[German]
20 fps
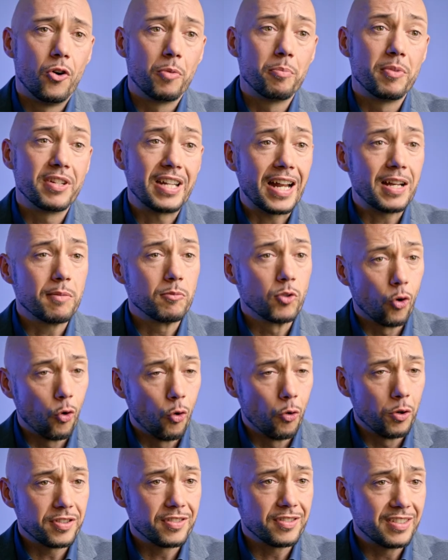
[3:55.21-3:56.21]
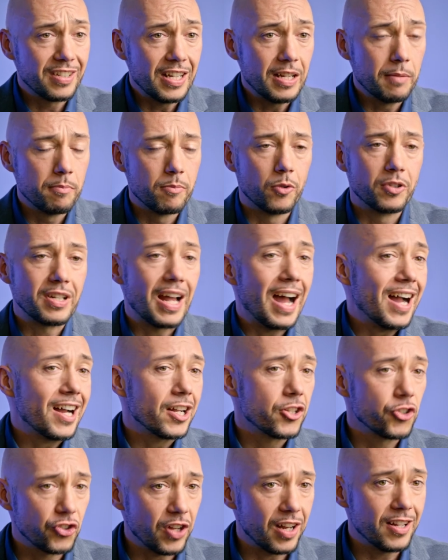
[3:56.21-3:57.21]
Und mit einem großen Team und
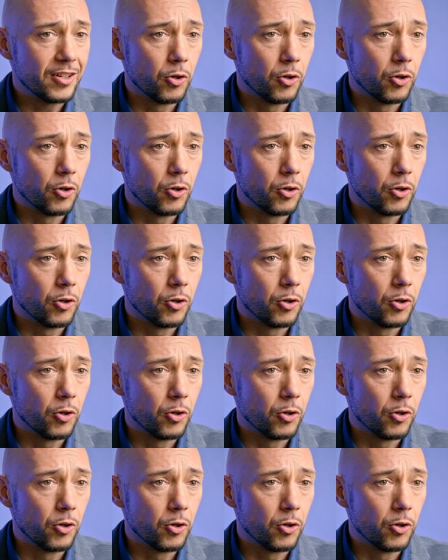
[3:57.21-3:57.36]
achtstelligen